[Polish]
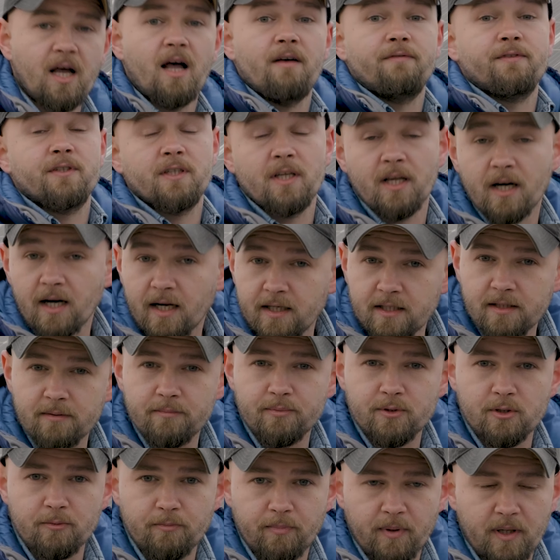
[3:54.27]
a w skrajnym
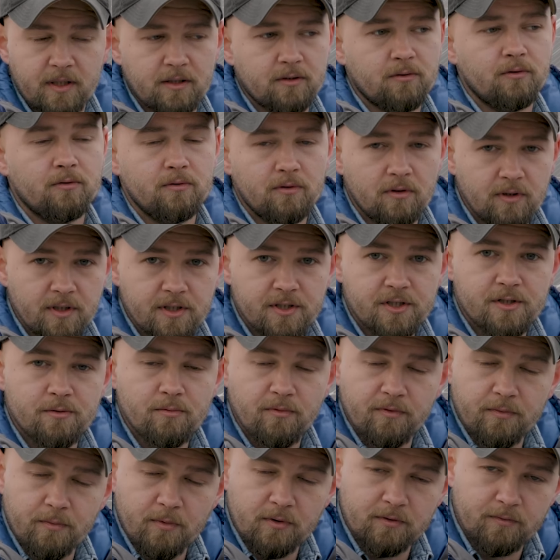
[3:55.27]
przypadku, no jeśli
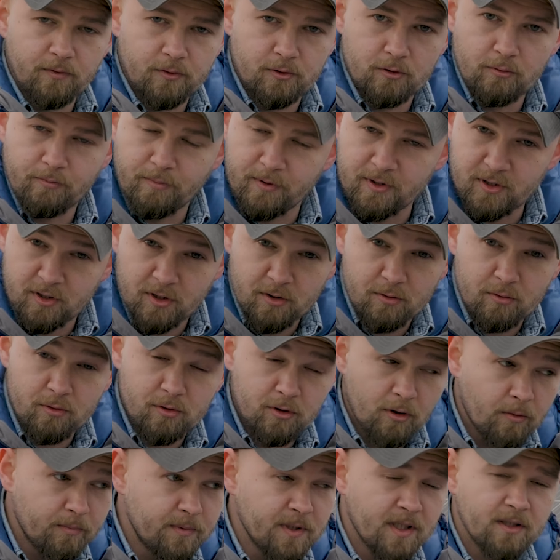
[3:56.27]
mówimy o 250
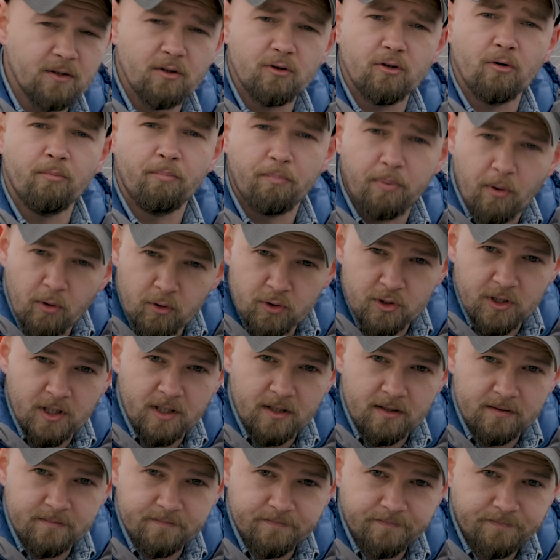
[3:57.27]
stopniach, no to pożar.